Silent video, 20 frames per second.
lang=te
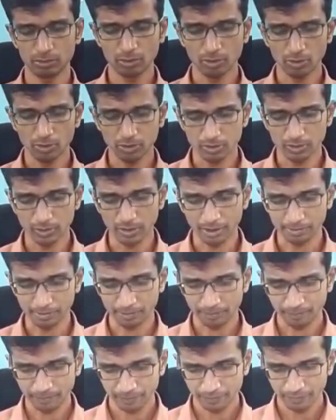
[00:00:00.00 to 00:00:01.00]
కోరుతున్నాను
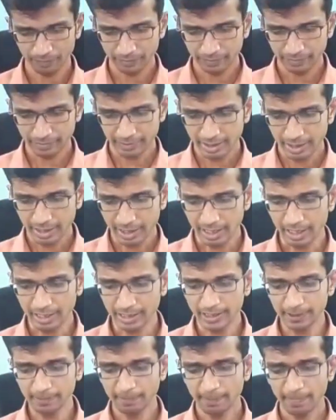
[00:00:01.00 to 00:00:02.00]

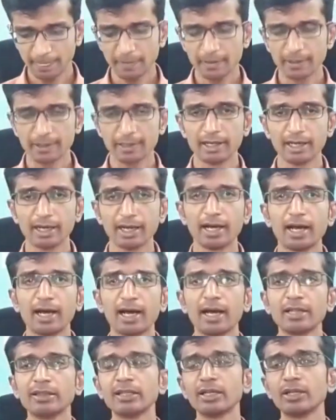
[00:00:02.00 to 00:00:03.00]
అలాగే
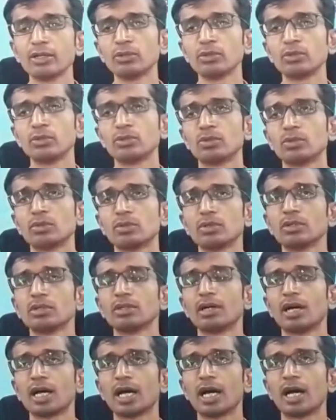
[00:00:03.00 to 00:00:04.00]
అందరూ
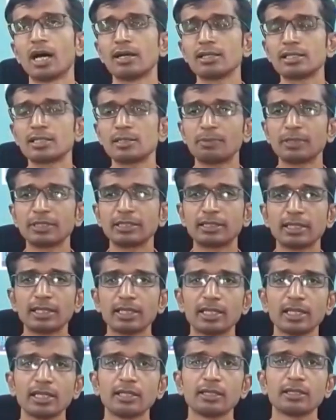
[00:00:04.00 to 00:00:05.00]

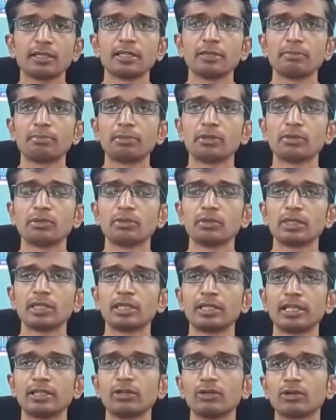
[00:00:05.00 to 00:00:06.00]
ఆసుపత్రికి ఇప్పుడు
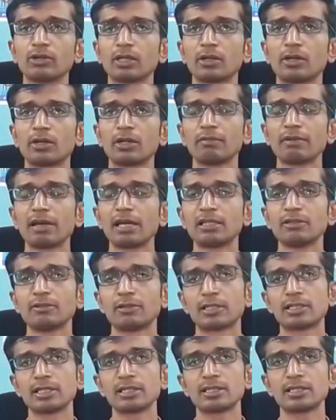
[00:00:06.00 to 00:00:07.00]
ఇదేదో కరోనా వ్యాధి
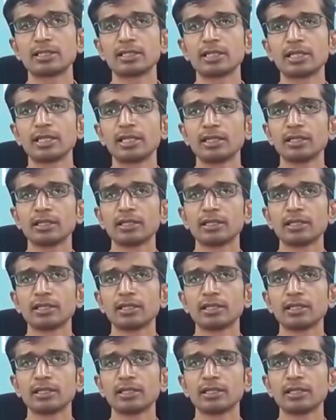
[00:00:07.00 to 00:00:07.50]
వచ్చేసింది